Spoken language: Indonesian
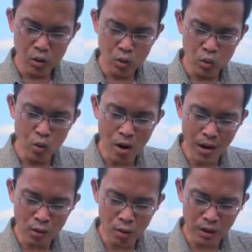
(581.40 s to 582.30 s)
2
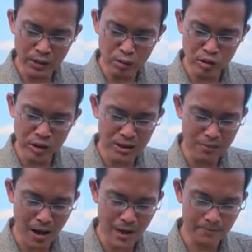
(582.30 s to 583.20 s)
Korintus
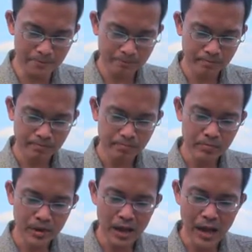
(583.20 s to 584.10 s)

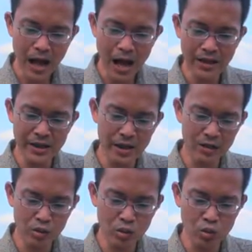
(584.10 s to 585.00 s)
5 ayat
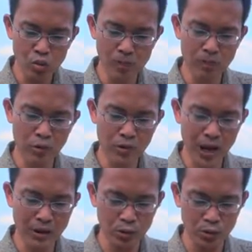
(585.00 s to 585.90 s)

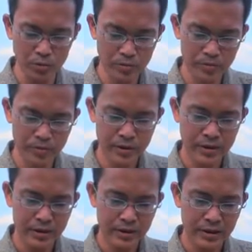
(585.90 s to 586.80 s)

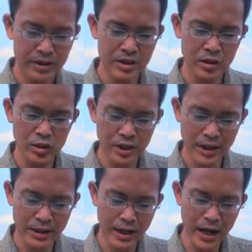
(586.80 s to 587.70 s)
21. Di situ
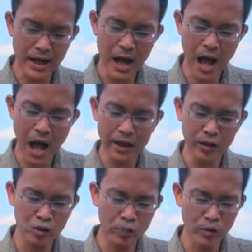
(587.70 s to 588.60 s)
dikatakan
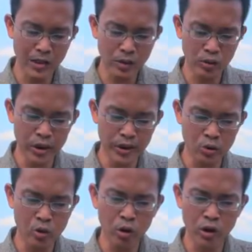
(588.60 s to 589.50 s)
ayat 21 dari
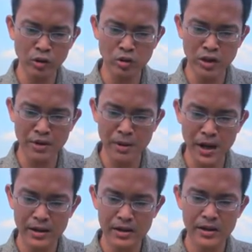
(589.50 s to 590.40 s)
2 Korintus
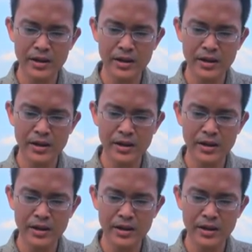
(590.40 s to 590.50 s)
5